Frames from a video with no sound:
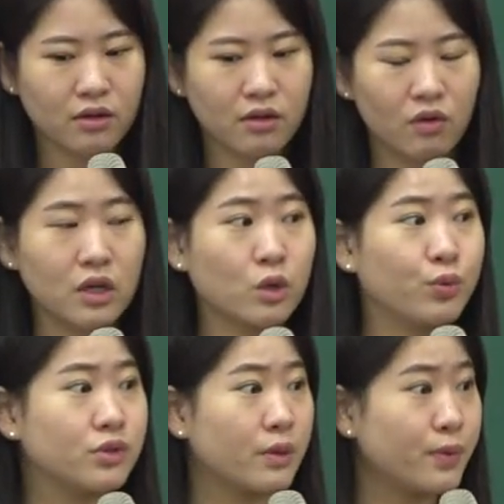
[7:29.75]
언약으로
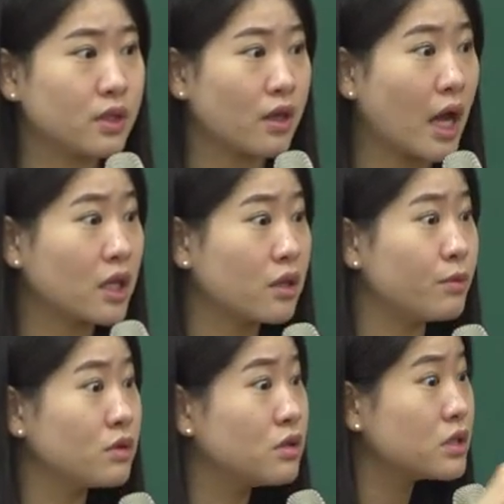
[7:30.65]
붙잡힐 때
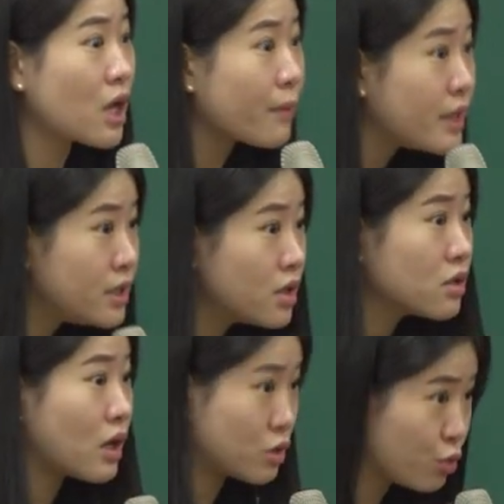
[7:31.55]
하나님은 그 사람의
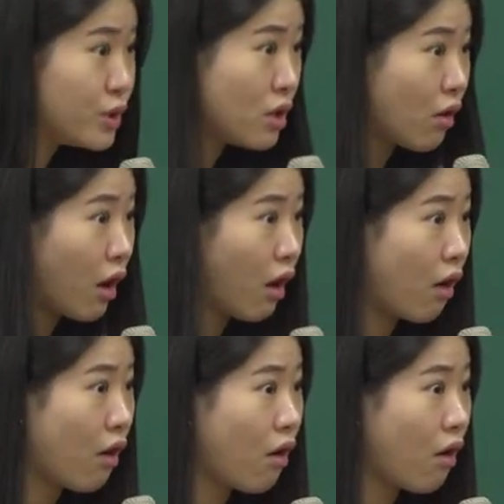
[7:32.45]
인생을 가지고 민영아